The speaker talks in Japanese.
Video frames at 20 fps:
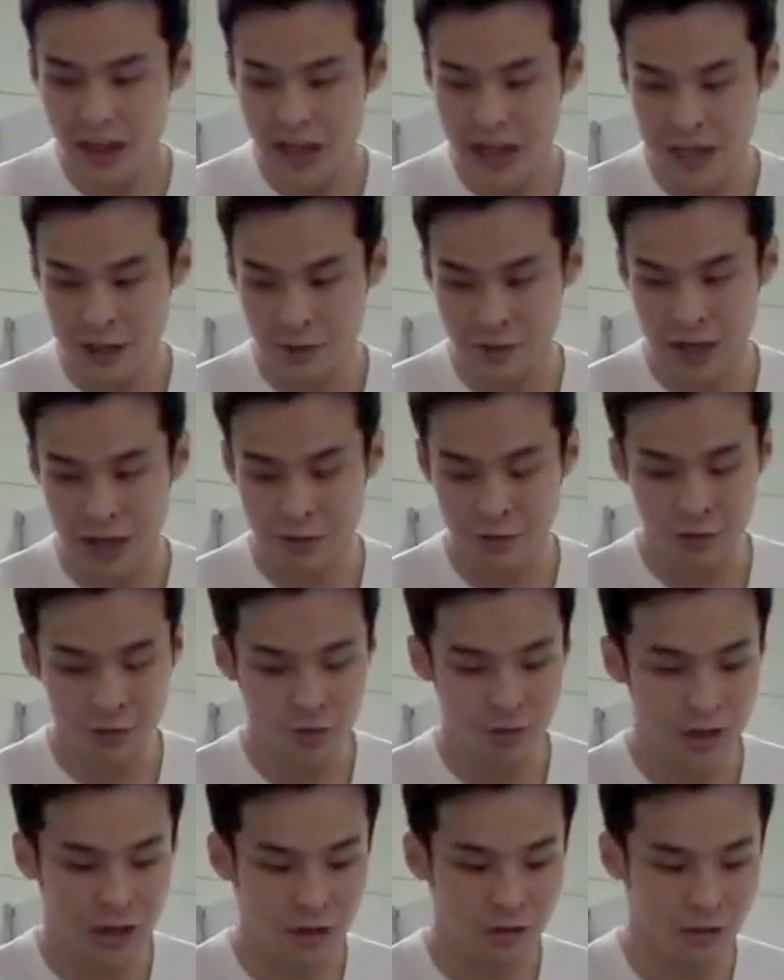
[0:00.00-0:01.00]
えーと単語
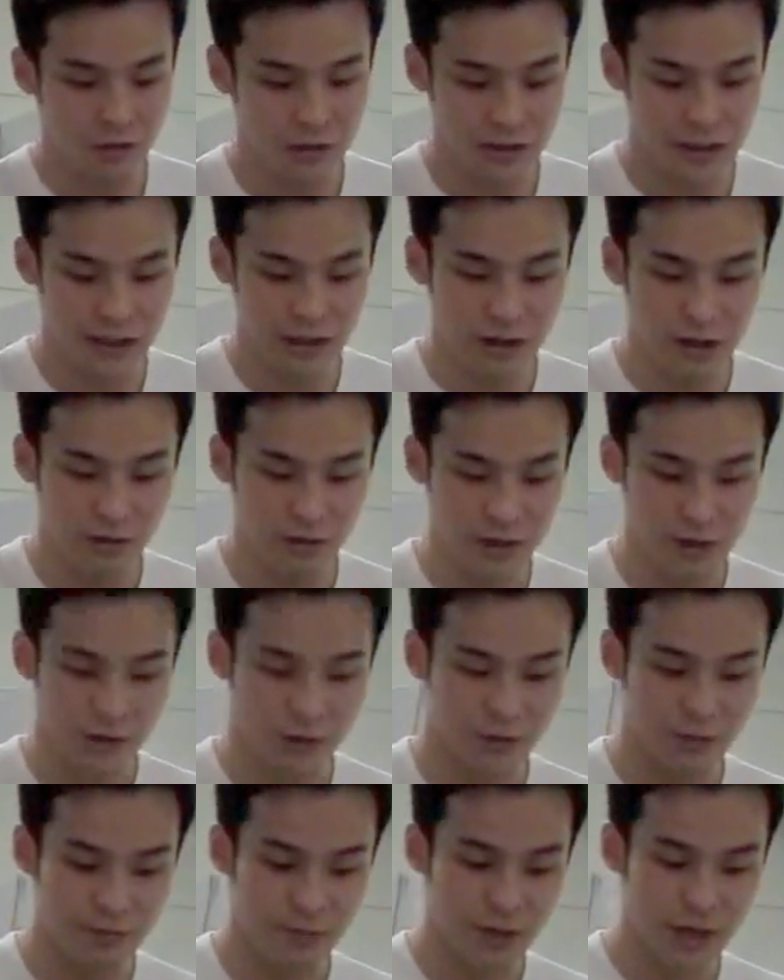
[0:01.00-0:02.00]
等が多くて例えばそ
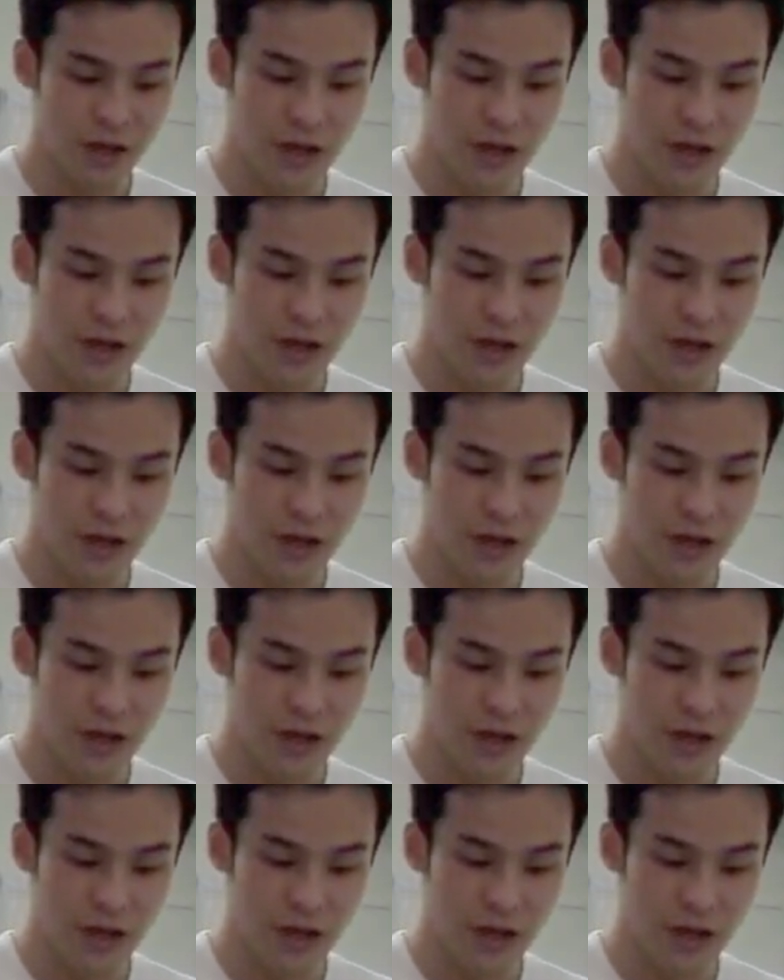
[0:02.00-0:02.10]
の、